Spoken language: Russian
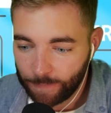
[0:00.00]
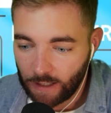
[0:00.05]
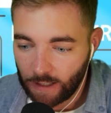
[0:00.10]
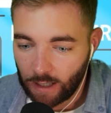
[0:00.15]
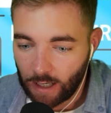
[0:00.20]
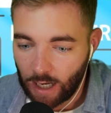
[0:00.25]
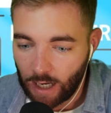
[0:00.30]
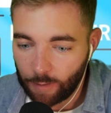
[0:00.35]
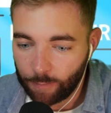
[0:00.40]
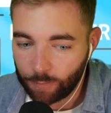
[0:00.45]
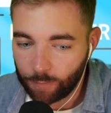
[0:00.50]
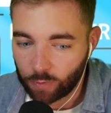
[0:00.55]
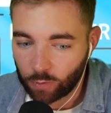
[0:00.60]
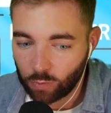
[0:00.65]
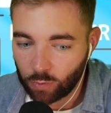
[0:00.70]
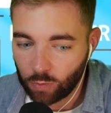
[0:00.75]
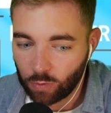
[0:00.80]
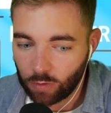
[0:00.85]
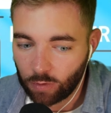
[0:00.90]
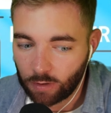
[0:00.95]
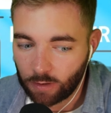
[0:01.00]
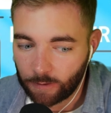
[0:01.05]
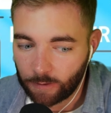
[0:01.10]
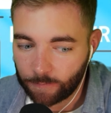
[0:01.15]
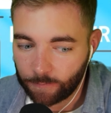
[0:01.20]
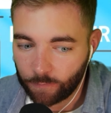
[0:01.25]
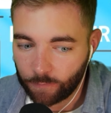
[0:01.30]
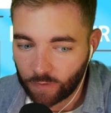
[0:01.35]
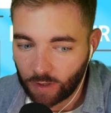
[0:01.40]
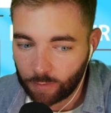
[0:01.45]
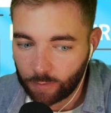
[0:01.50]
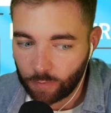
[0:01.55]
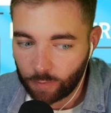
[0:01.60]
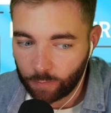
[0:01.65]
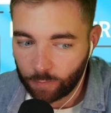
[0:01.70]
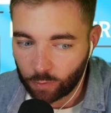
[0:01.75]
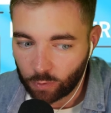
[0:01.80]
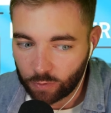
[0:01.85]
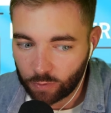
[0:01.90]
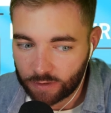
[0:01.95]
а про, ну, как бы
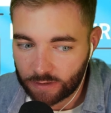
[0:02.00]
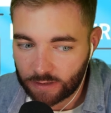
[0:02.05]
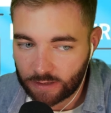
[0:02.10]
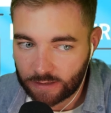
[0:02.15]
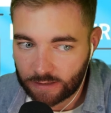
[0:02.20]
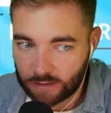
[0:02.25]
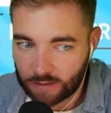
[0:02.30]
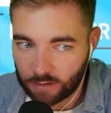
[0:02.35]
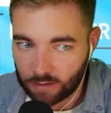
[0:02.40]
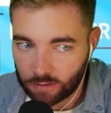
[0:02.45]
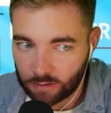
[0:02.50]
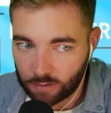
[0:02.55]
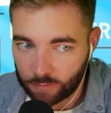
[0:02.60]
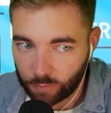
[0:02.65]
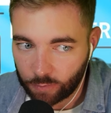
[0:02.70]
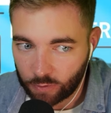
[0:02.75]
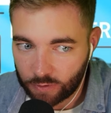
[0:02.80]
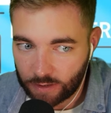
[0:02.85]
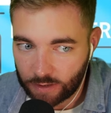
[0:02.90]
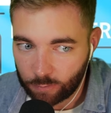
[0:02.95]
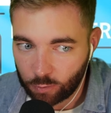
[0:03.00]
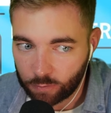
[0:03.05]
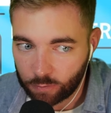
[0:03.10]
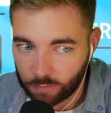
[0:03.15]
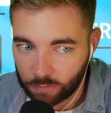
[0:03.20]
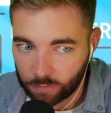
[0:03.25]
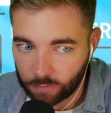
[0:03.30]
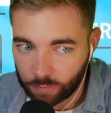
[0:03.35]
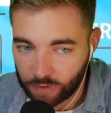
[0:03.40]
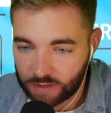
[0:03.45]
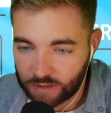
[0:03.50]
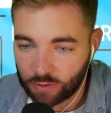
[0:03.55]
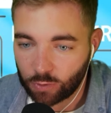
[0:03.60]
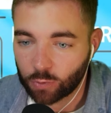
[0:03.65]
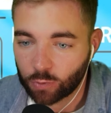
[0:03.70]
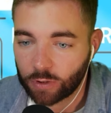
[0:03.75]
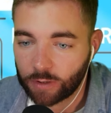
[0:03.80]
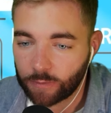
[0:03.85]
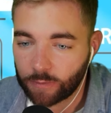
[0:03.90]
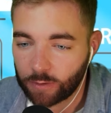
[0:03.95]
про, э, про саму
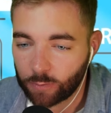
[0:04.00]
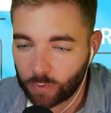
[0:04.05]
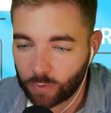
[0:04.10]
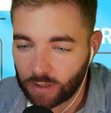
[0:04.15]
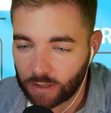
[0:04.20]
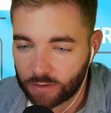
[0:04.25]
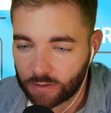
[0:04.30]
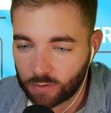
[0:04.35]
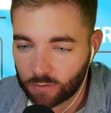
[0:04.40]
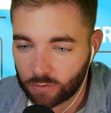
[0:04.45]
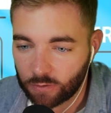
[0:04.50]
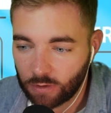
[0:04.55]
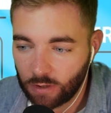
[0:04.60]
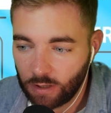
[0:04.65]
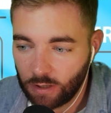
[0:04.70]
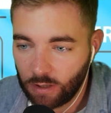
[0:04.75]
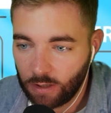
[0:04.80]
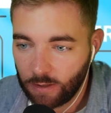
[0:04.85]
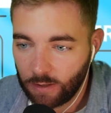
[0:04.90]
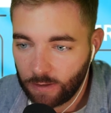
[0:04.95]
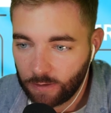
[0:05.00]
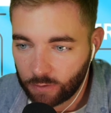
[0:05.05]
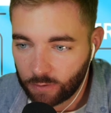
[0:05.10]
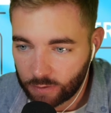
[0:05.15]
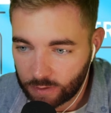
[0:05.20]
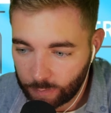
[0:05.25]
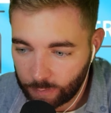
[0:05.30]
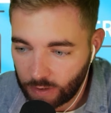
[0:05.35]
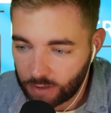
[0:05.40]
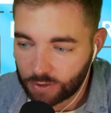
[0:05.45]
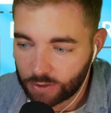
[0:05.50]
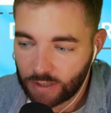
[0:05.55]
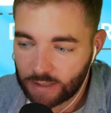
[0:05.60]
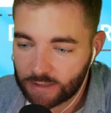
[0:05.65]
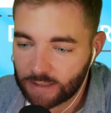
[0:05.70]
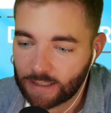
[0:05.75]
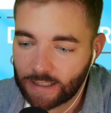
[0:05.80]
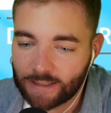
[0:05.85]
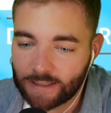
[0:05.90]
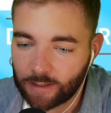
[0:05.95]
процедуру и манипуляцию. То есть, опять же, есть
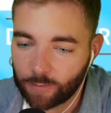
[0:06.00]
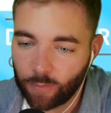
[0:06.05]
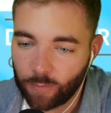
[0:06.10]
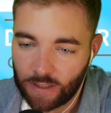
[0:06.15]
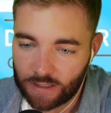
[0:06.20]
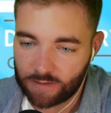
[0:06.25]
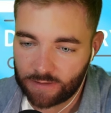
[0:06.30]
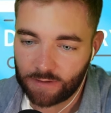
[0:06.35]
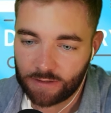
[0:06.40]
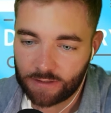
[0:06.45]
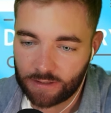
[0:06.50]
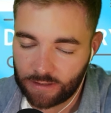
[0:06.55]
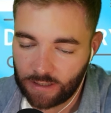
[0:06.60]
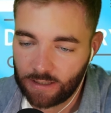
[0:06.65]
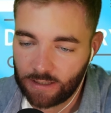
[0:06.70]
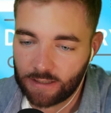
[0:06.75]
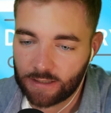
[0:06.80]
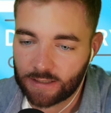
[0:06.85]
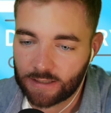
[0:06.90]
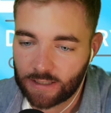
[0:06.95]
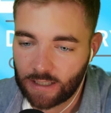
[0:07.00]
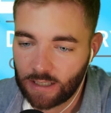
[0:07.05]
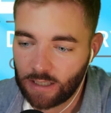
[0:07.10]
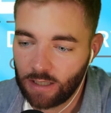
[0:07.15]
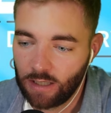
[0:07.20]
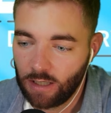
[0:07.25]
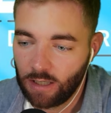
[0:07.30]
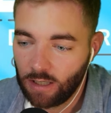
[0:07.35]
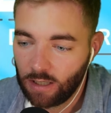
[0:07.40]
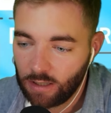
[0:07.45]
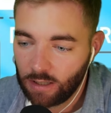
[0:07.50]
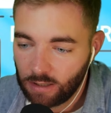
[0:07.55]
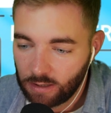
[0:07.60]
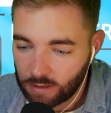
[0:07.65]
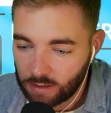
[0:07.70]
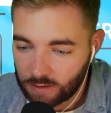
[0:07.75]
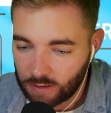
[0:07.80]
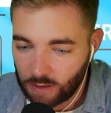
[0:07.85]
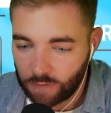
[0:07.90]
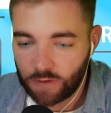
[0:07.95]
какая-то базовая цена за,
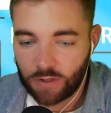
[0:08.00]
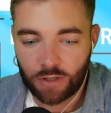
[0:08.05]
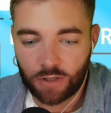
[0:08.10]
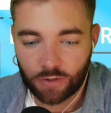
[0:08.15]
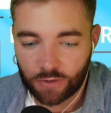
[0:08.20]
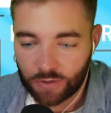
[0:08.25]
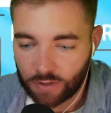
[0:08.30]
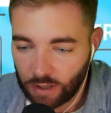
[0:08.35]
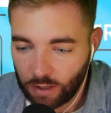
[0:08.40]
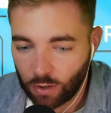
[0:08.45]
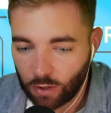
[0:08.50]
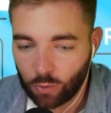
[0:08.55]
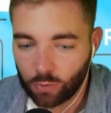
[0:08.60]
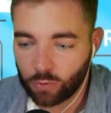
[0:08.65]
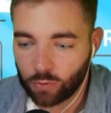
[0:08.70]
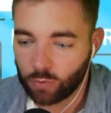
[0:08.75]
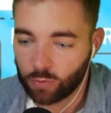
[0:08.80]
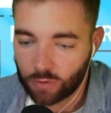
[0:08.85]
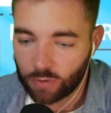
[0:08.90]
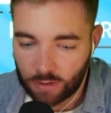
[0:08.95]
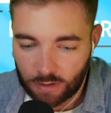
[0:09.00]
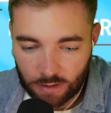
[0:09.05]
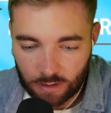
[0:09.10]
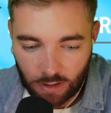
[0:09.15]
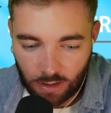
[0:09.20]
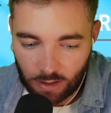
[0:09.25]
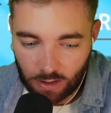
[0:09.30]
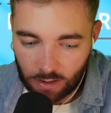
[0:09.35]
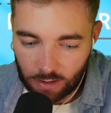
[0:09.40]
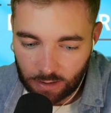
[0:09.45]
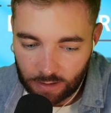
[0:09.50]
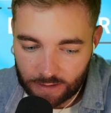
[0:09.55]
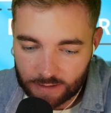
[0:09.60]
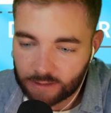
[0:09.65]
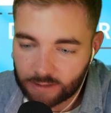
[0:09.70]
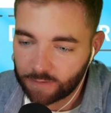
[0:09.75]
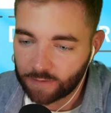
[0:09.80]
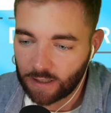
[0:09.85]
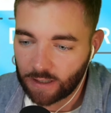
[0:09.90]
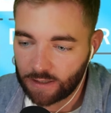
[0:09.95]
за винир, за коронку, за
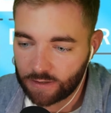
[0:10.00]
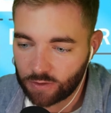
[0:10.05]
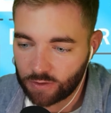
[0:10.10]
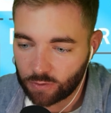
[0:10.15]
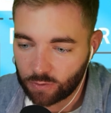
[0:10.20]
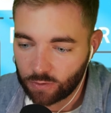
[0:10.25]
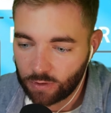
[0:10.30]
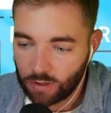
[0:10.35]
реставрацию.